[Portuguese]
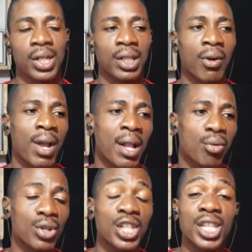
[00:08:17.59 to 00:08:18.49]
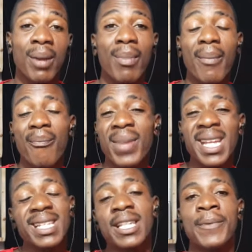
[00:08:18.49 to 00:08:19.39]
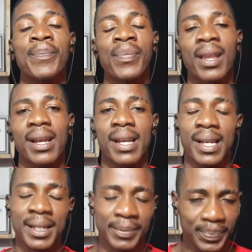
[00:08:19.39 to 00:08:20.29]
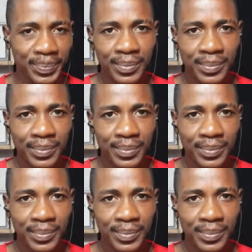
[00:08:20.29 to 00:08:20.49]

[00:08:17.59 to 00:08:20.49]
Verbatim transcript: Então é algo extremamente é,